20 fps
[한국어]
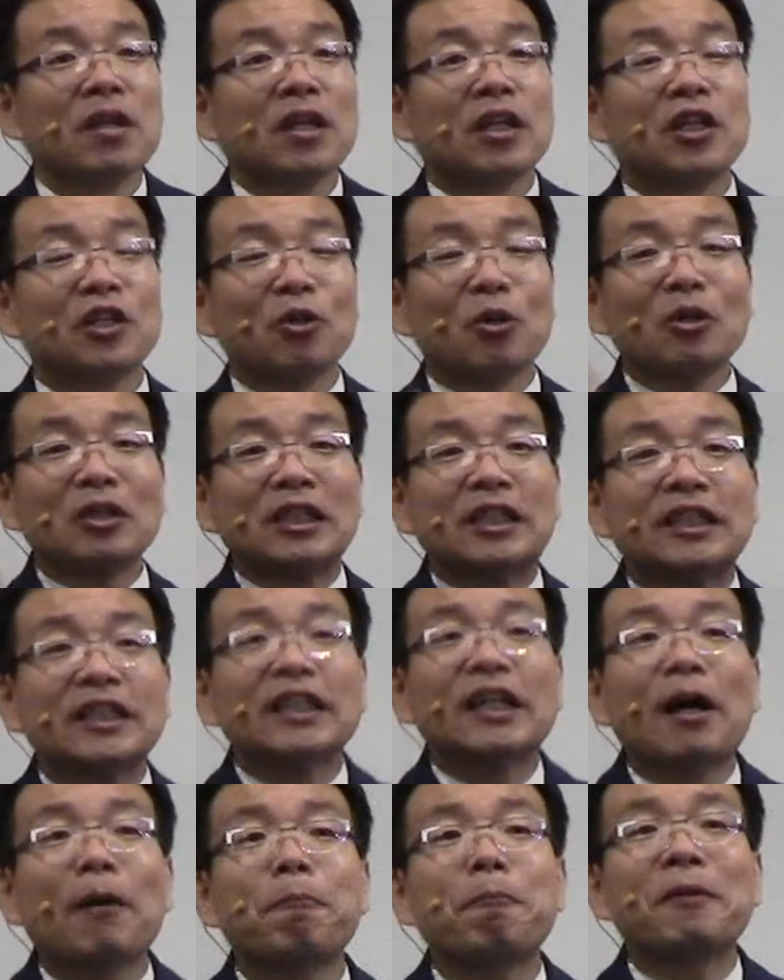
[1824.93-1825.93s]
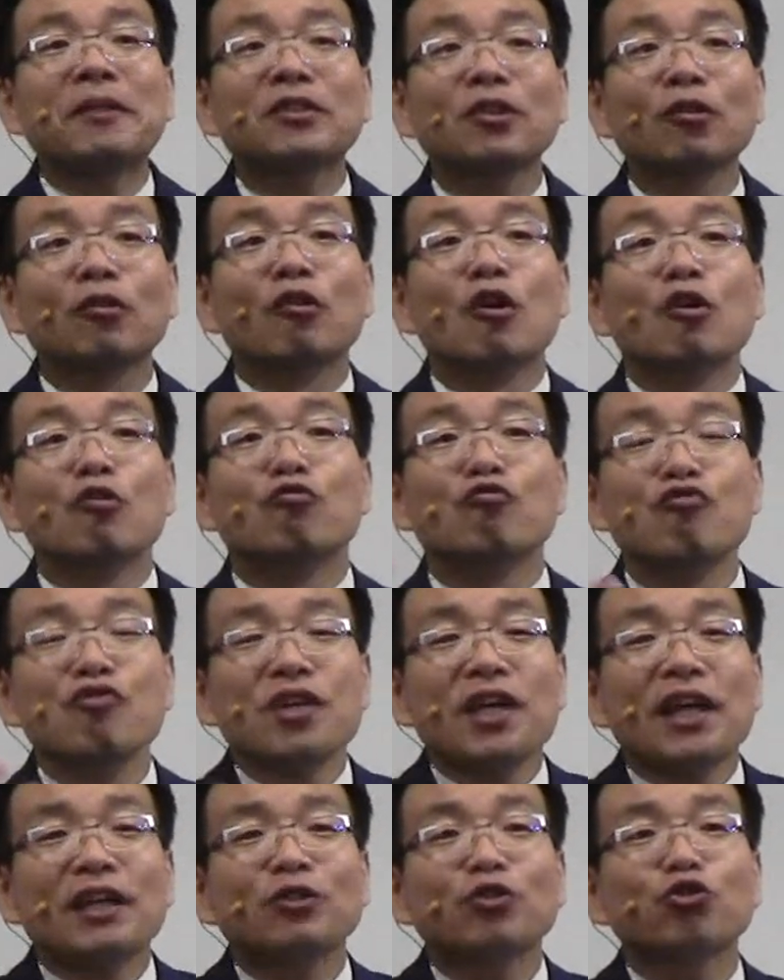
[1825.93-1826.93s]
그리고 그 앞에서
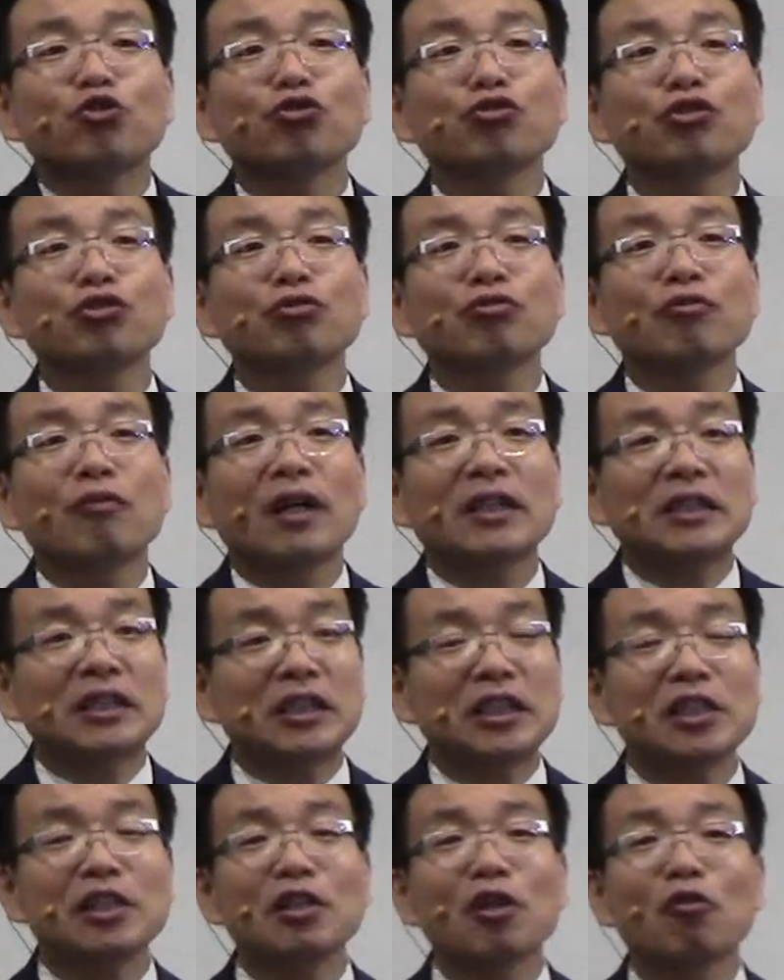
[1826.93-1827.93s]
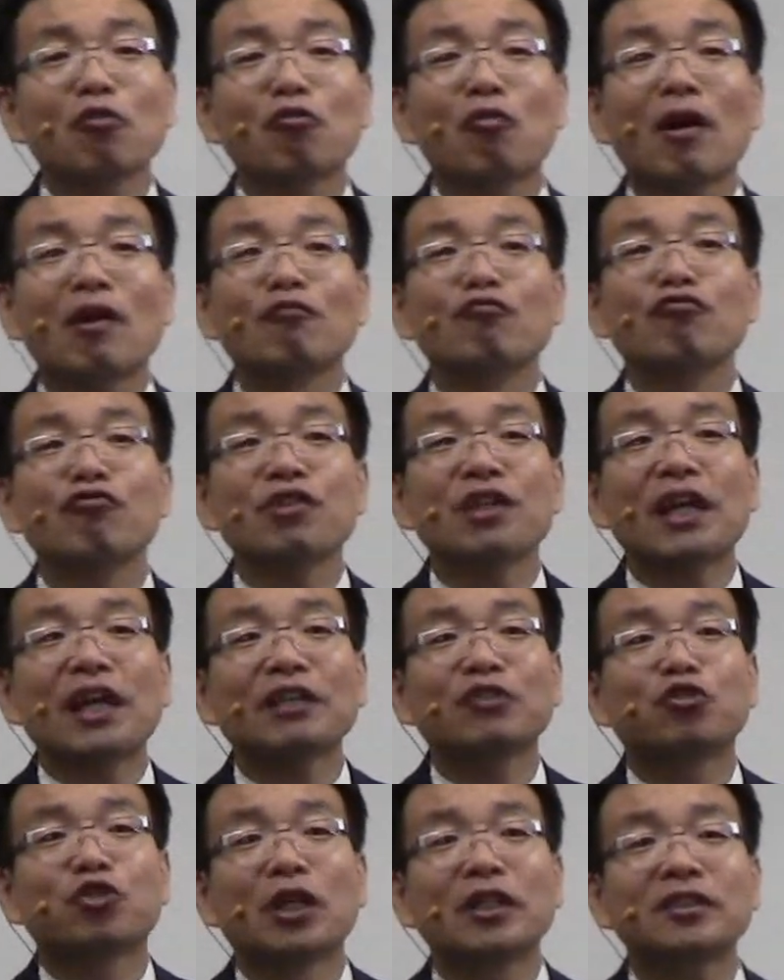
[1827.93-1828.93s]
우리의 수준과 실력과
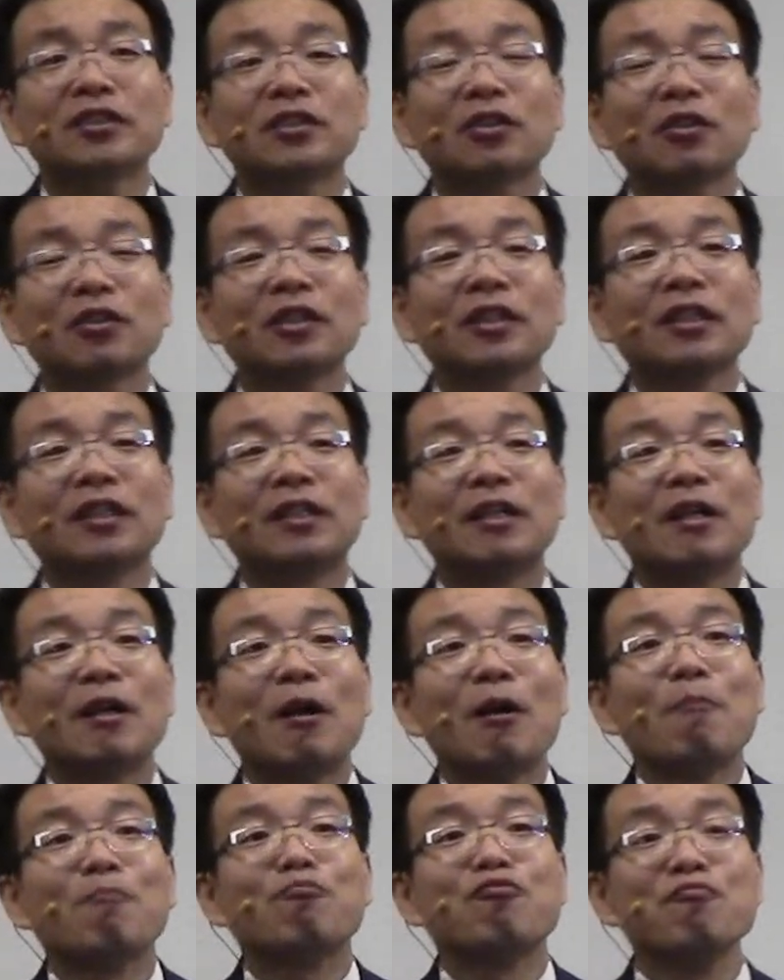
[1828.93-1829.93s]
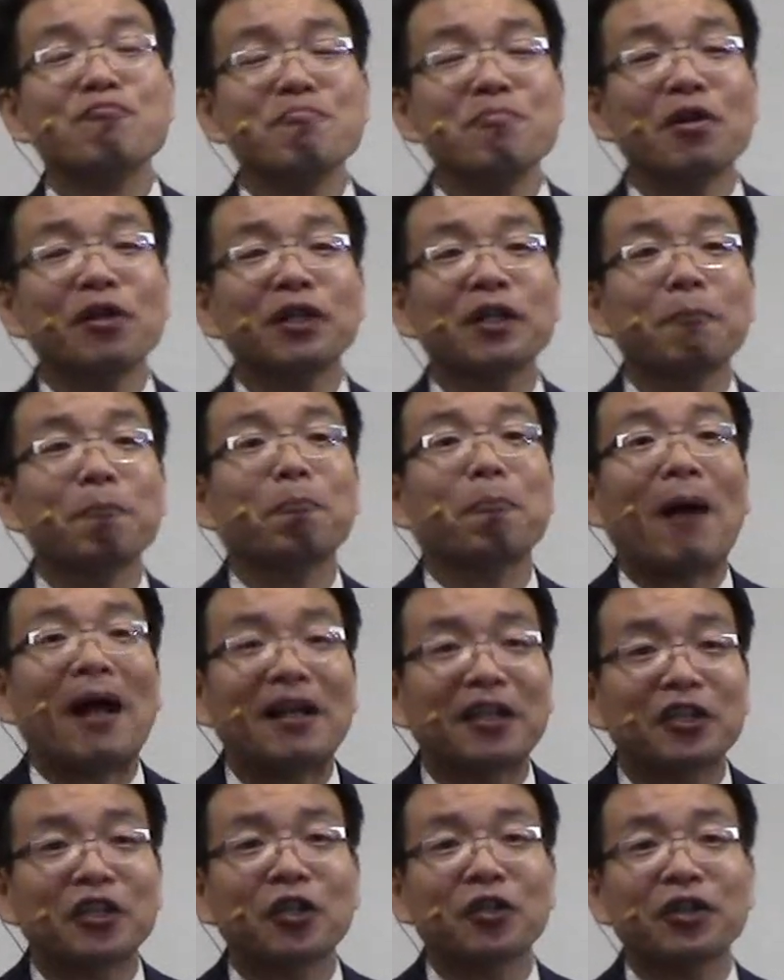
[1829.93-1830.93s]
우리의 죄성을 분명히
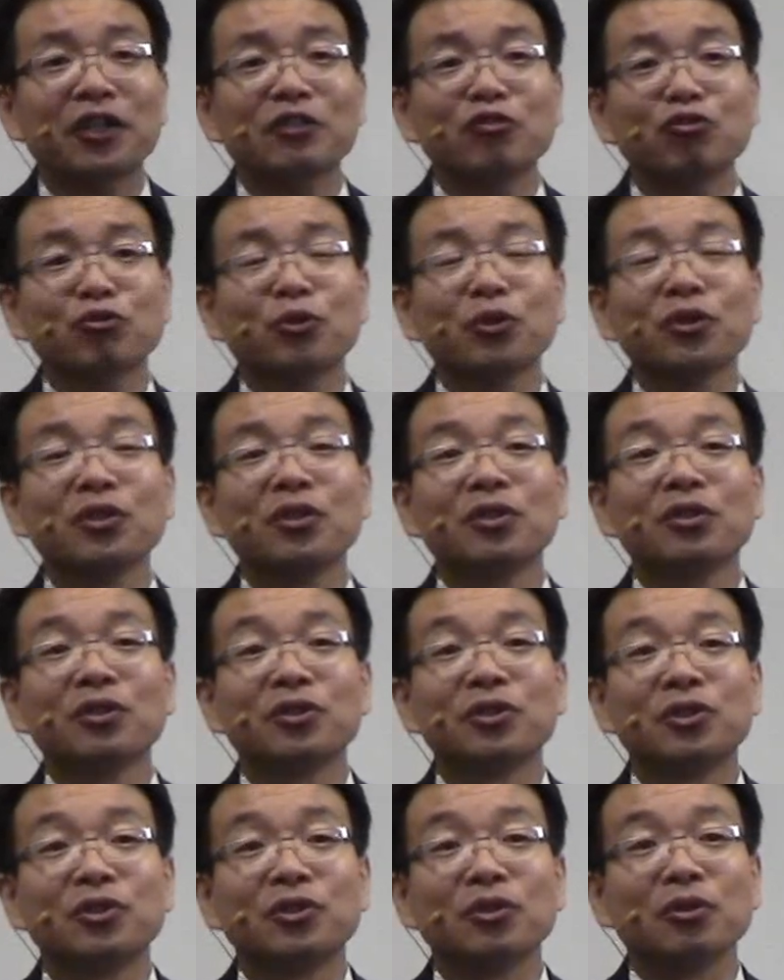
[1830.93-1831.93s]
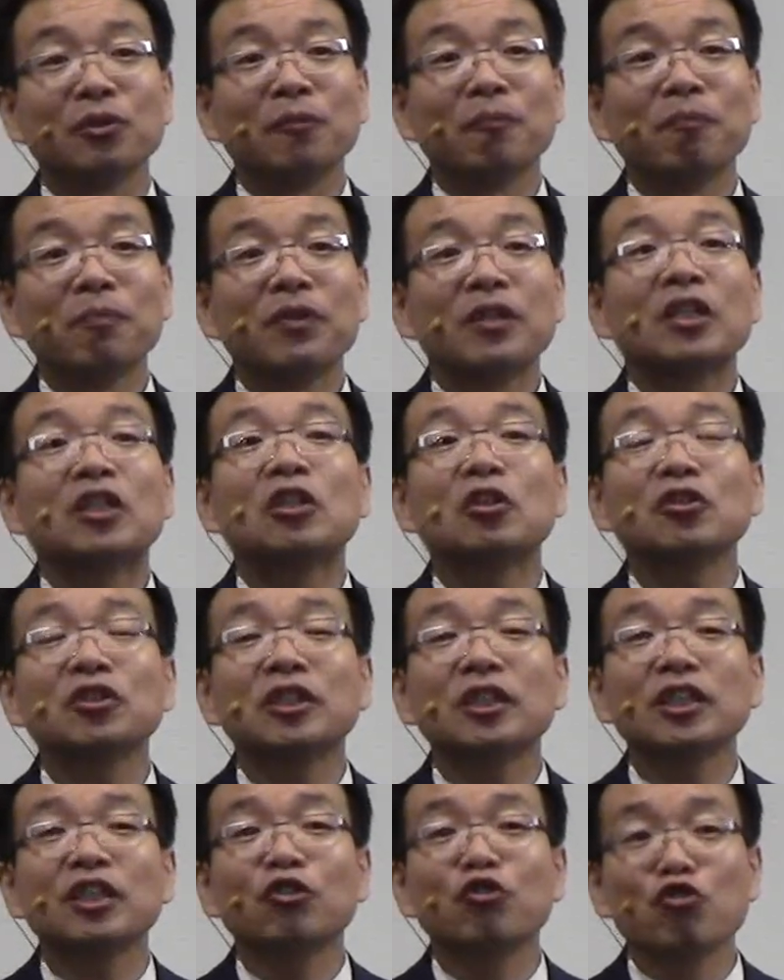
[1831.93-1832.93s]
밝혀내주고 있는 것이죠.
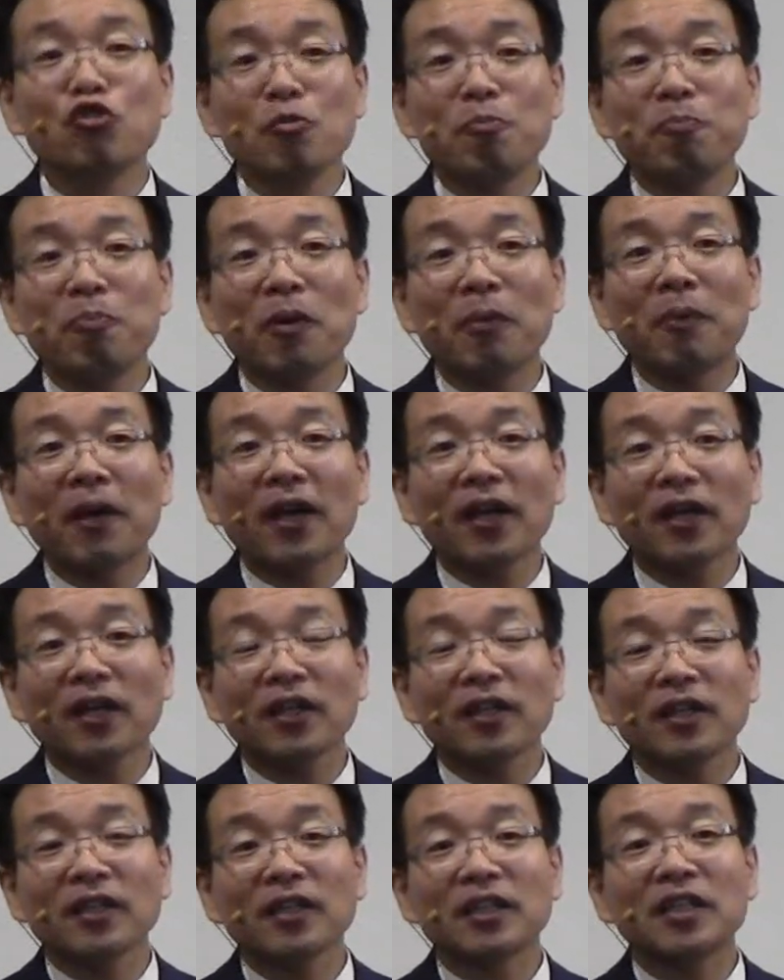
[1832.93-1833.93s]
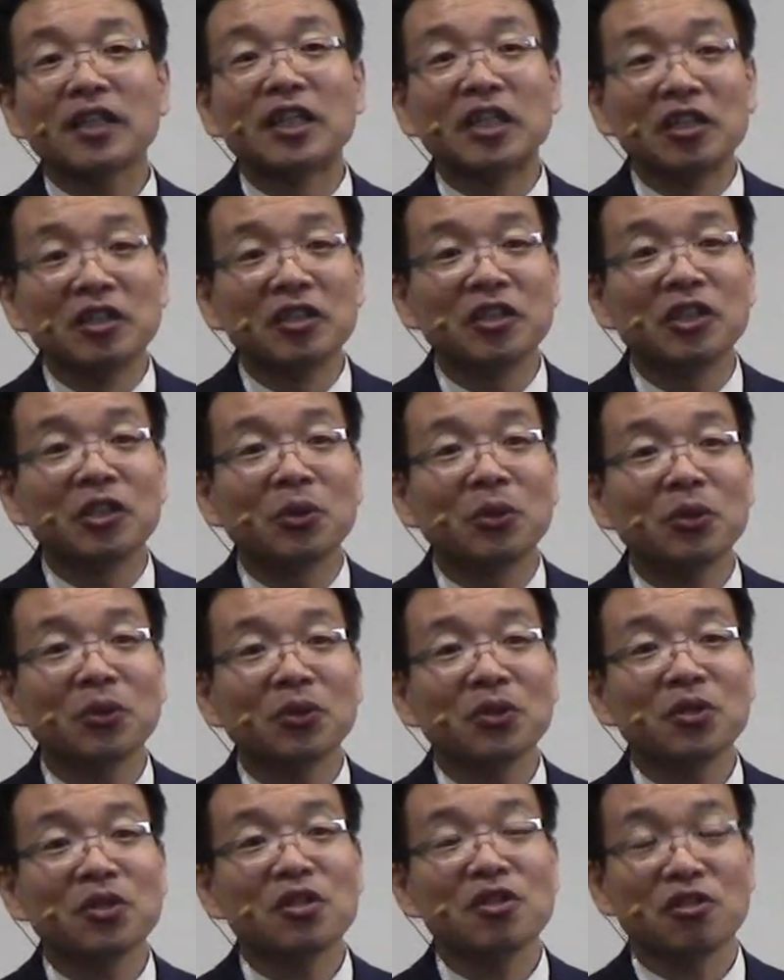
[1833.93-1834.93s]
그것이 율법의 기능이요
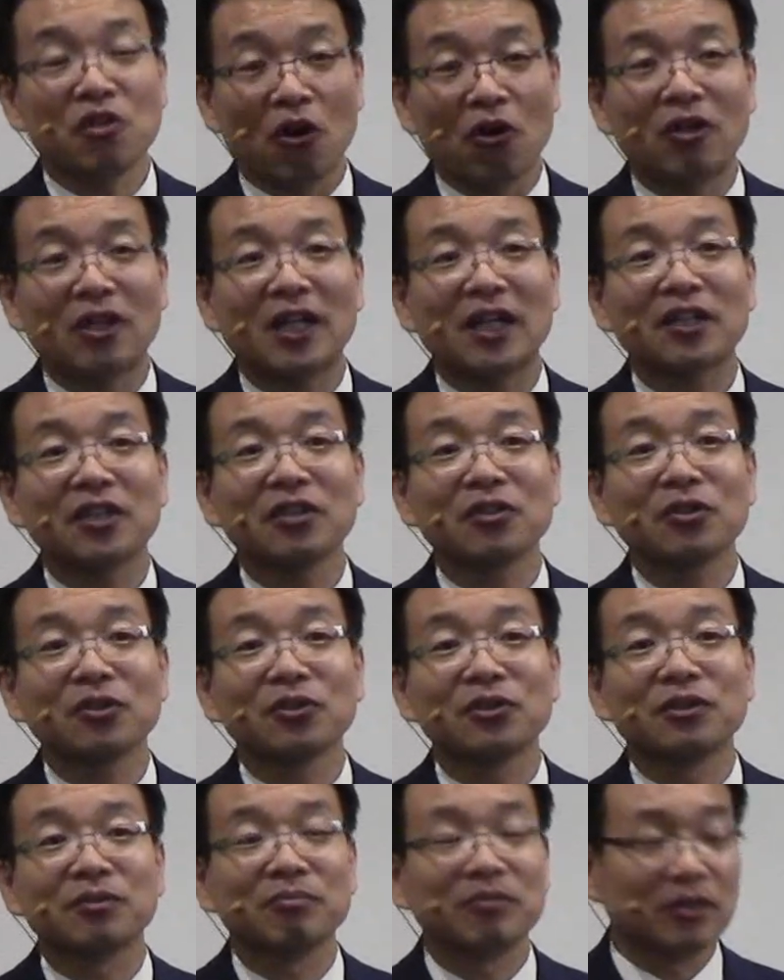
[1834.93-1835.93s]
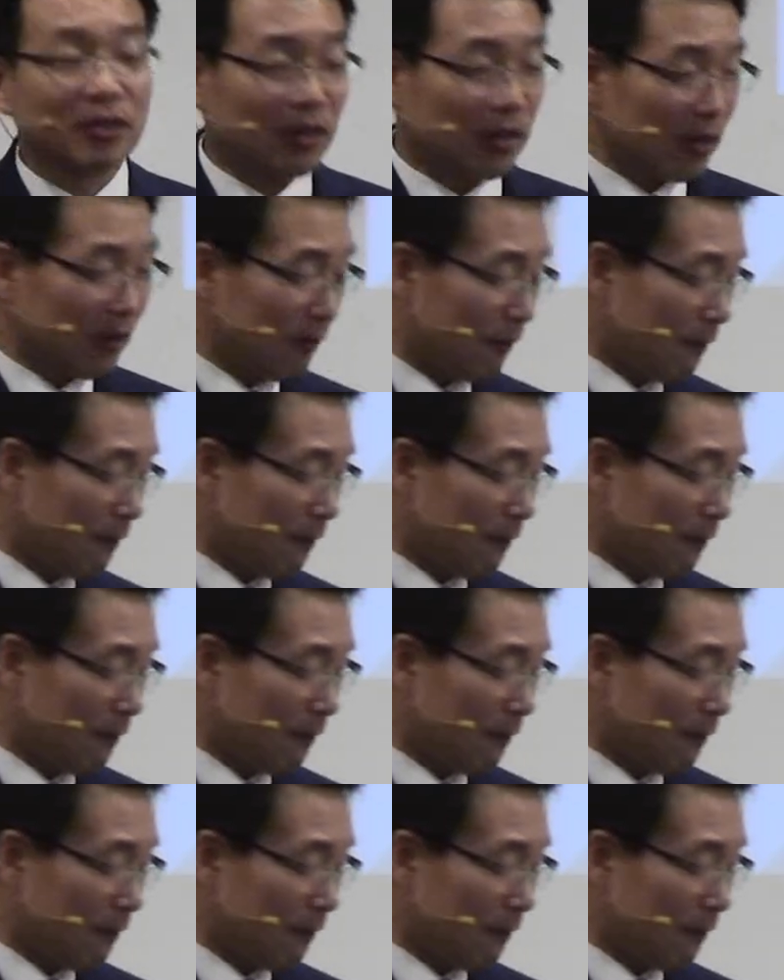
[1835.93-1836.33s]
역할인 것입니다.